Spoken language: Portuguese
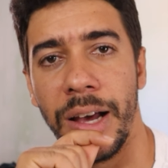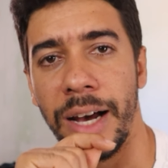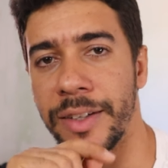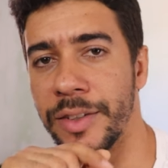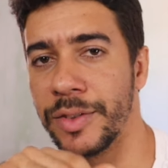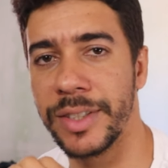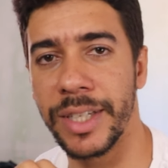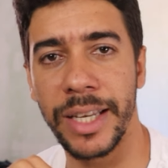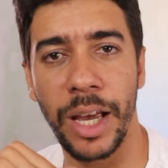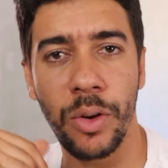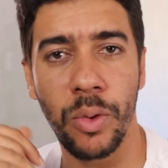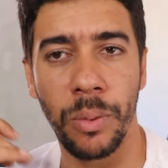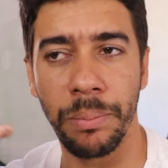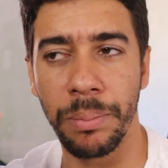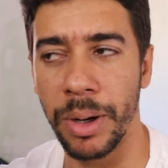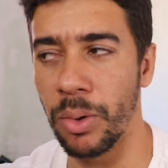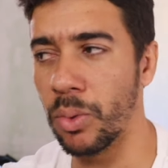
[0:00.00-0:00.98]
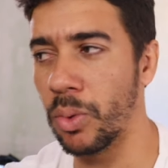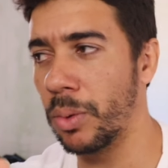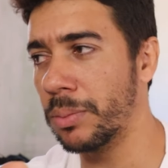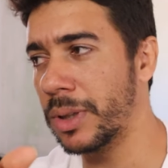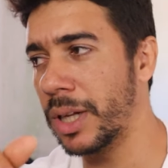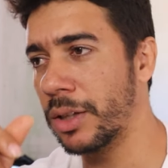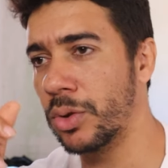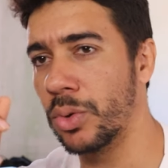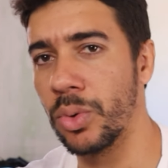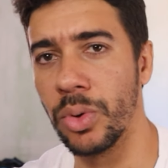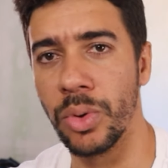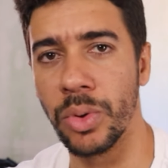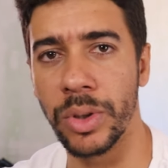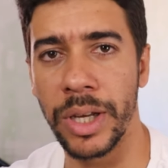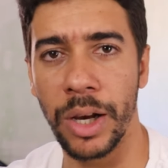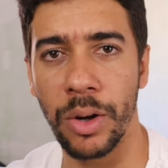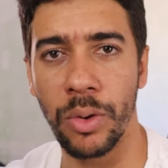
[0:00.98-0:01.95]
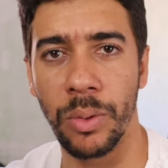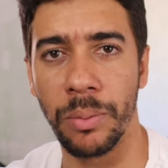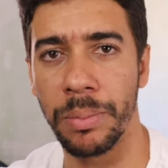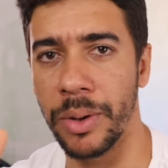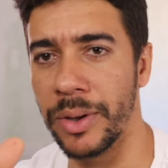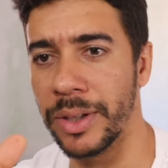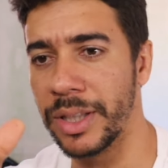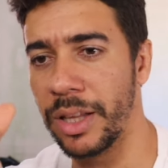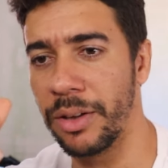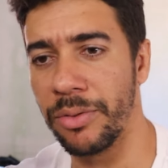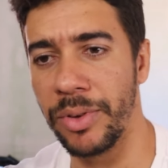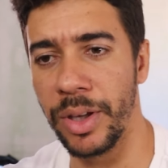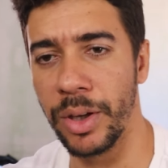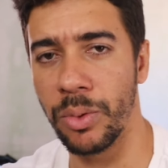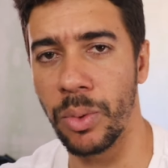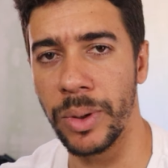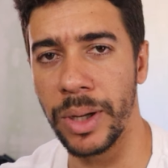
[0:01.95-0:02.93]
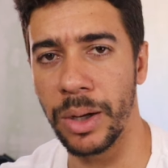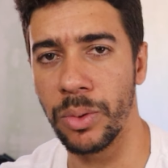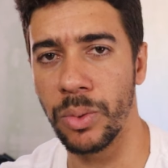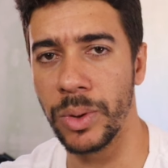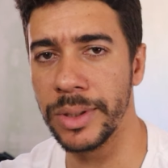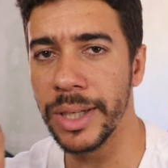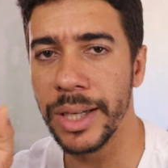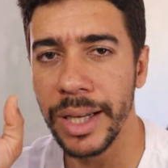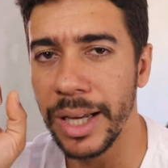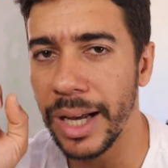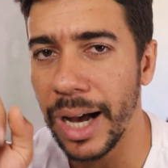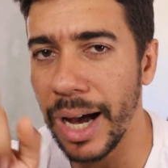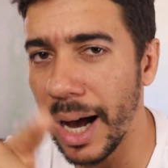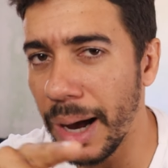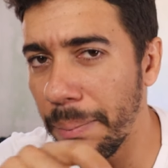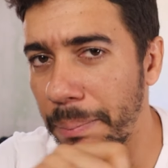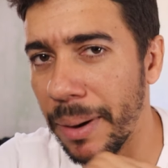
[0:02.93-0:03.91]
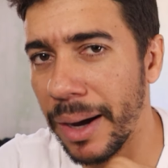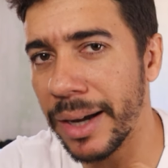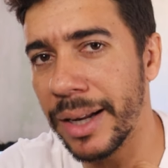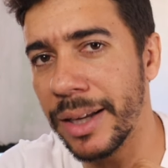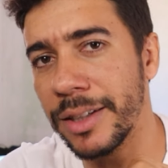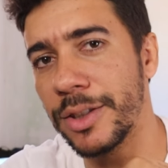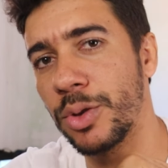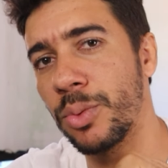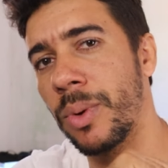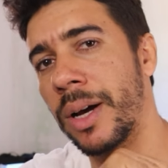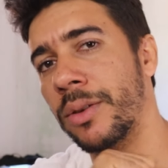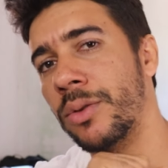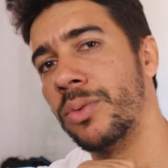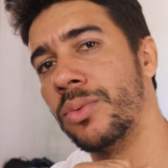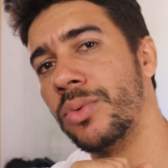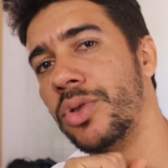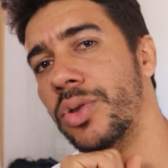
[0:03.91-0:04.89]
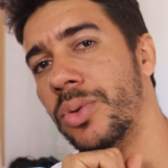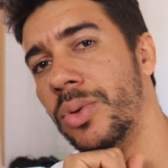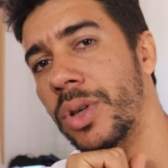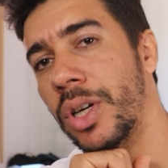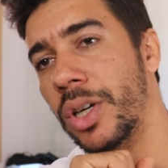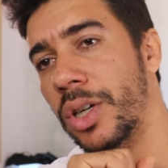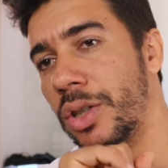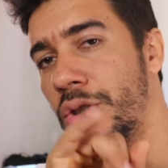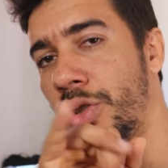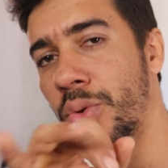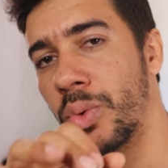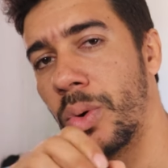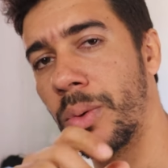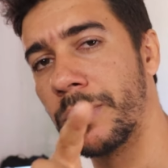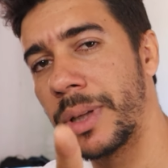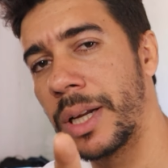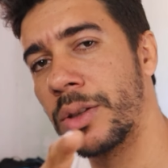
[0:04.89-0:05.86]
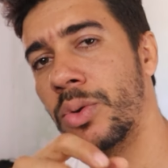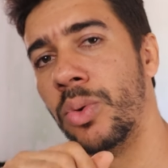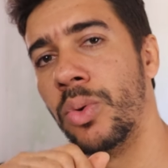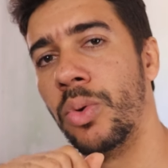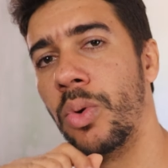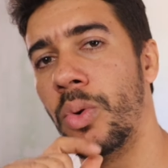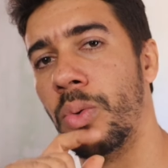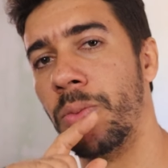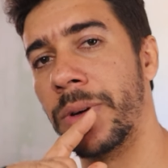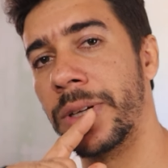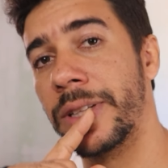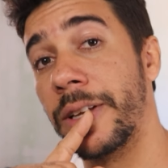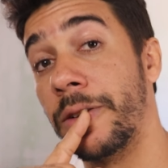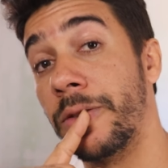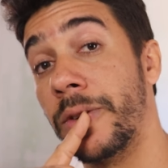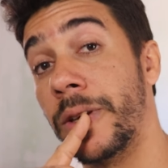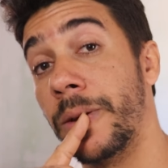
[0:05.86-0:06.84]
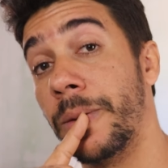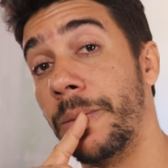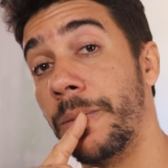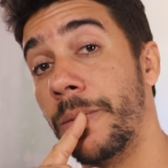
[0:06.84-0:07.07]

Às vezes você quer comprar um computador, quer comprar uma TV, qualquer coisa, aparece um anúncio de um computador ou uma TV.